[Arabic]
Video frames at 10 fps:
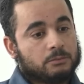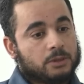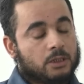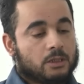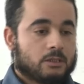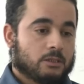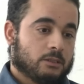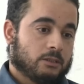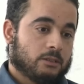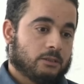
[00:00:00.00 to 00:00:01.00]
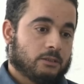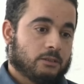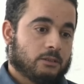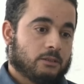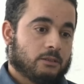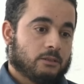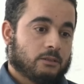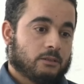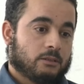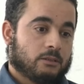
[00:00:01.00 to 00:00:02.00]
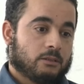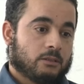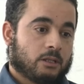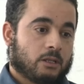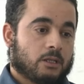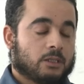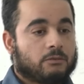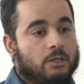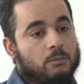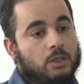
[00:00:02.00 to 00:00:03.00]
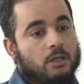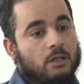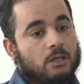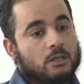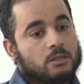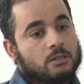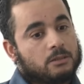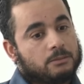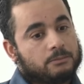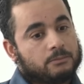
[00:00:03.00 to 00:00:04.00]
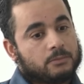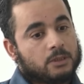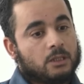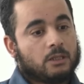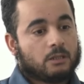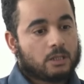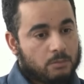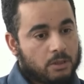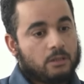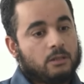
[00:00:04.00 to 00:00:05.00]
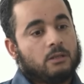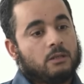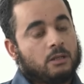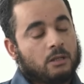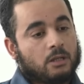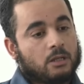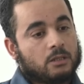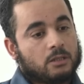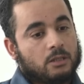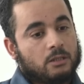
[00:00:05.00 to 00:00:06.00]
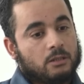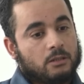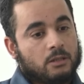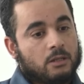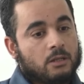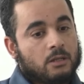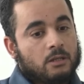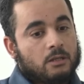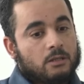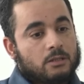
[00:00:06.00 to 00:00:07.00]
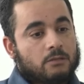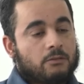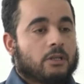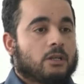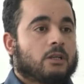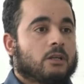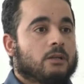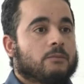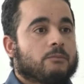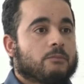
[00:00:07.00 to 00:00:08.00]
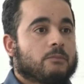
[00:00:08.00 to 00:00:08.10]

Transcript: بداية آه، انخراطي في العمل هذا كانت آه، يعني قبل الانخراط يعني تفكيري كان